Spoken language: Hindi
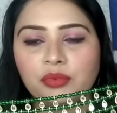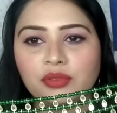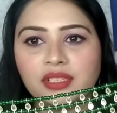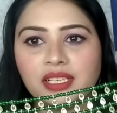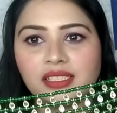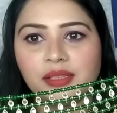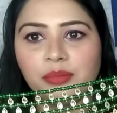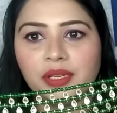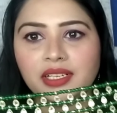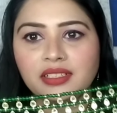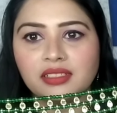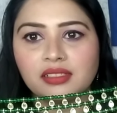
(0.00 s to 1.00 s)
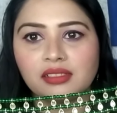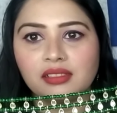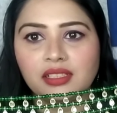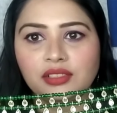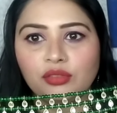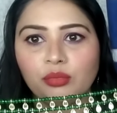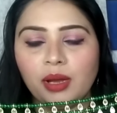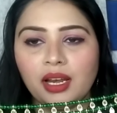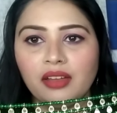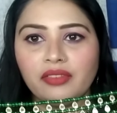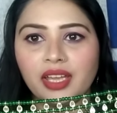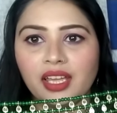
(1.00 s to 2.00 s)
आपको जैसे बीट्स की जो
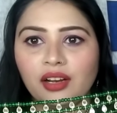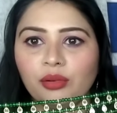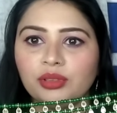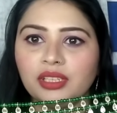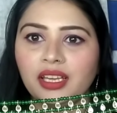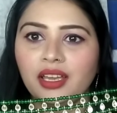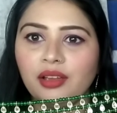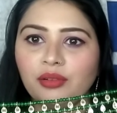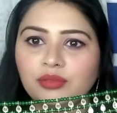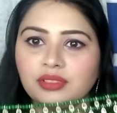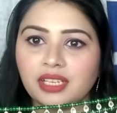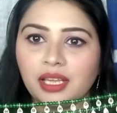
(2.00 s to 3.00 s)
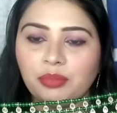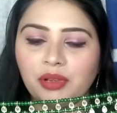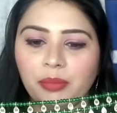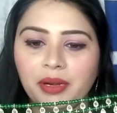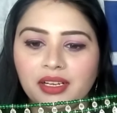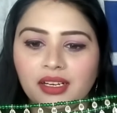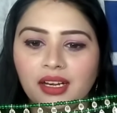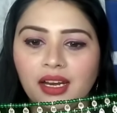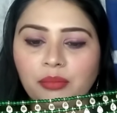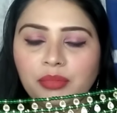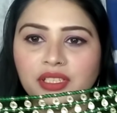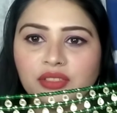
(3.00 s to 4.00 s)
माला वगैरह होती हैं उस टाइप का पैटर्न
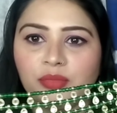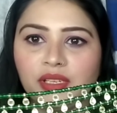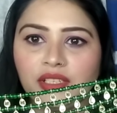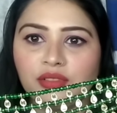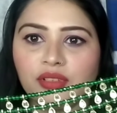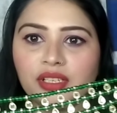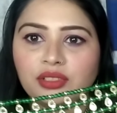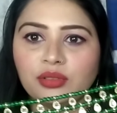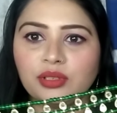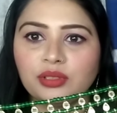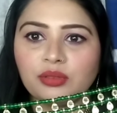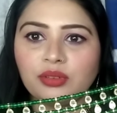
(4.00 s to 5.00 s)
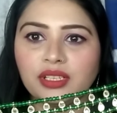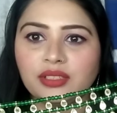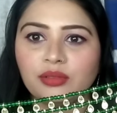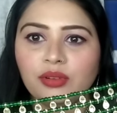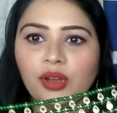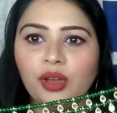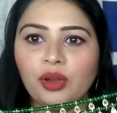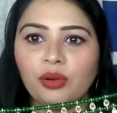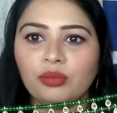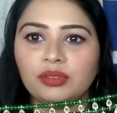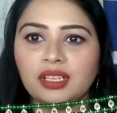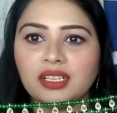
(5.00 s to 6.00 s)
है बीच में ये जो है छोटे छोटे जो
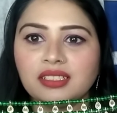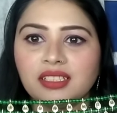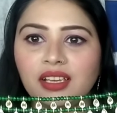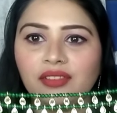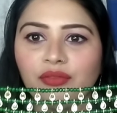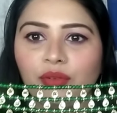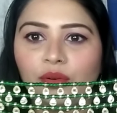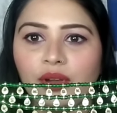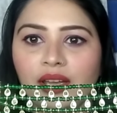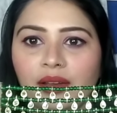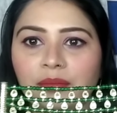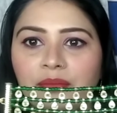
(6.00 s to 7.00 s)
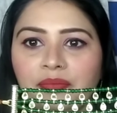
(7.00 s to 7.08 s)
कुंदन है वो है